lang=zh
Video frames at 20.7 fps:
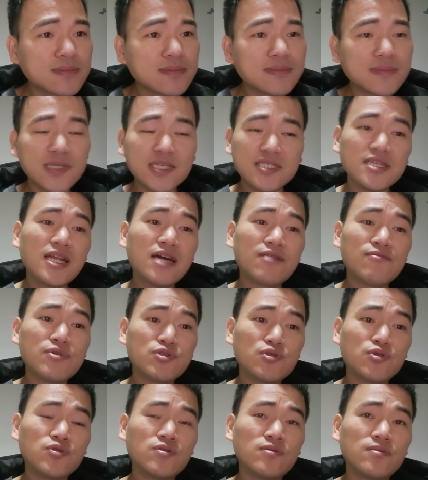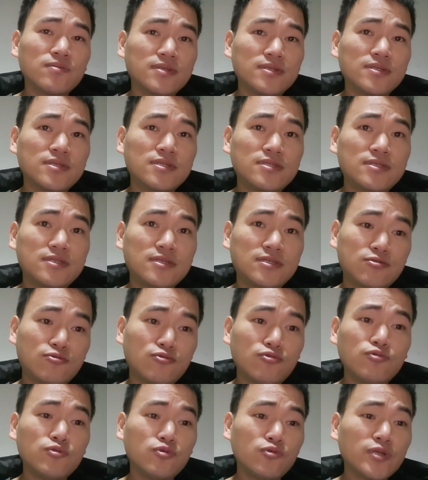你看这两位总统
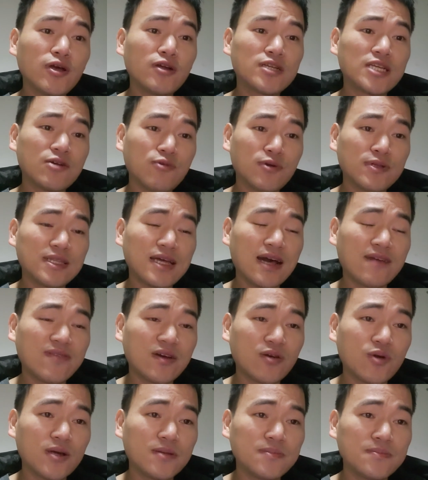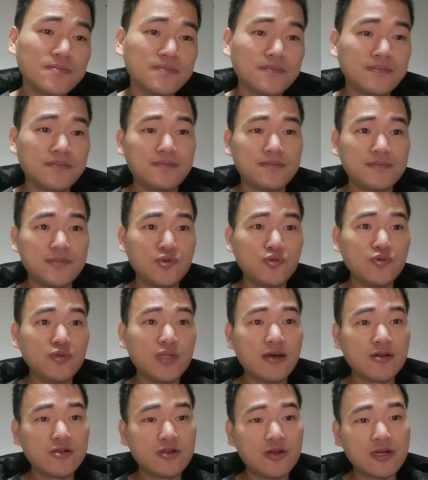都都挑战过大法官，都
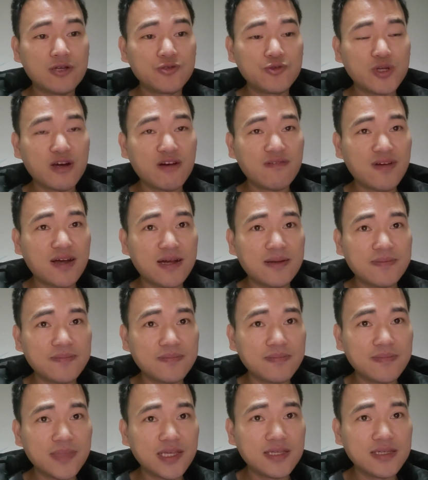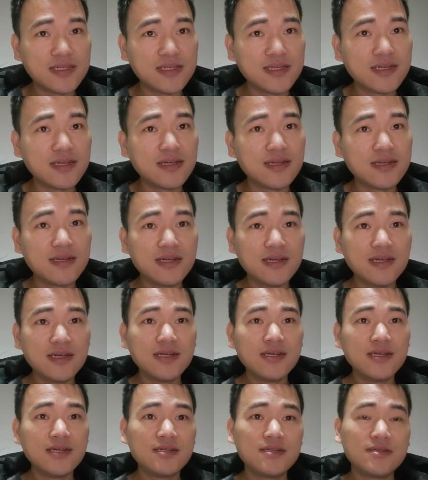挑战过最高法，但是。
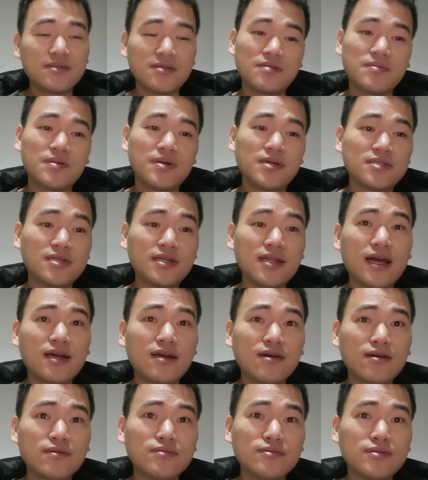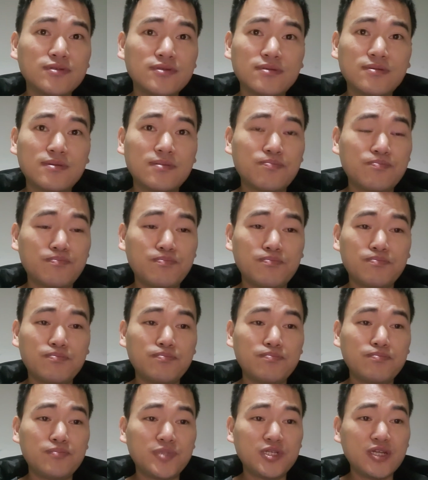是吧？这两个，
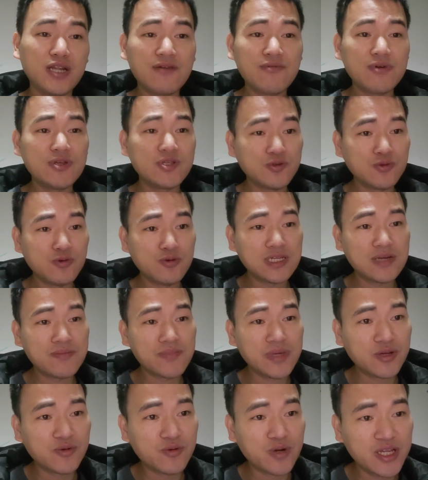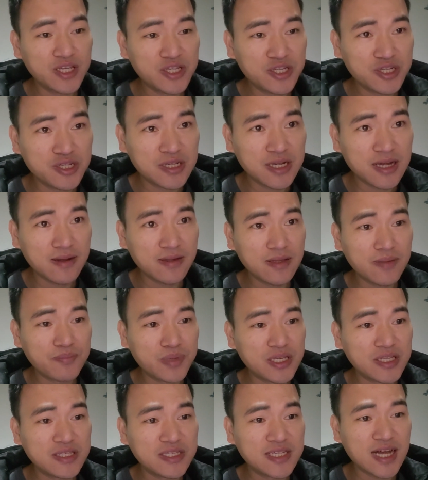这两位总统在美国历史上的
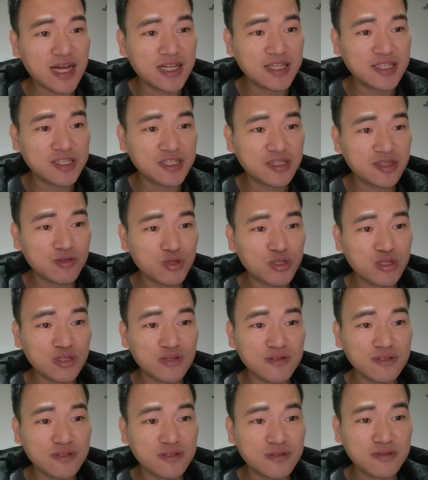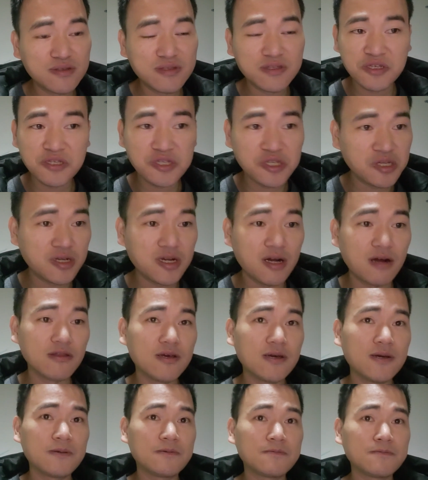评价都是极其高
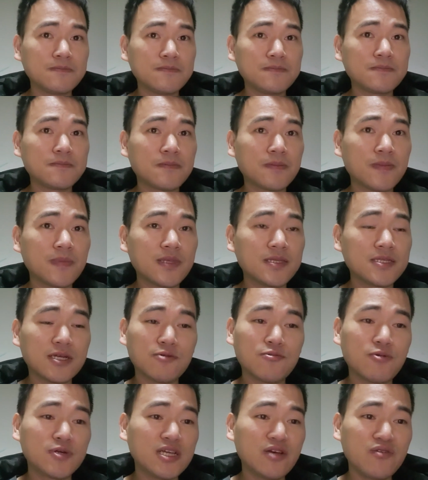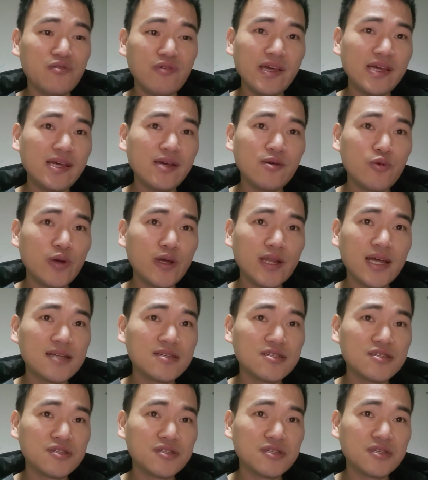的，在国家危危
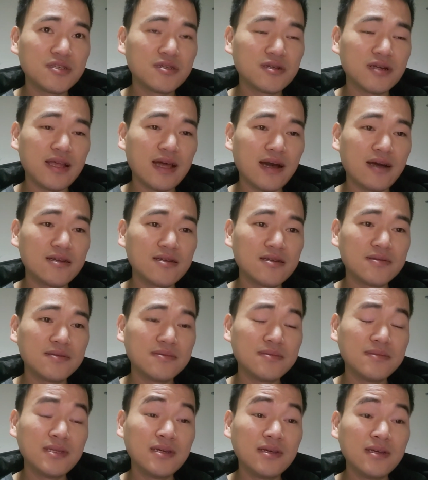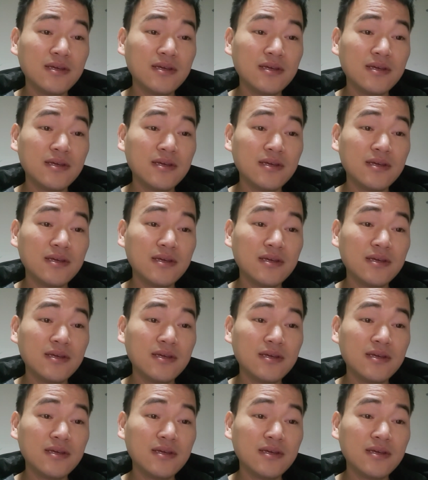难之际，这两个人，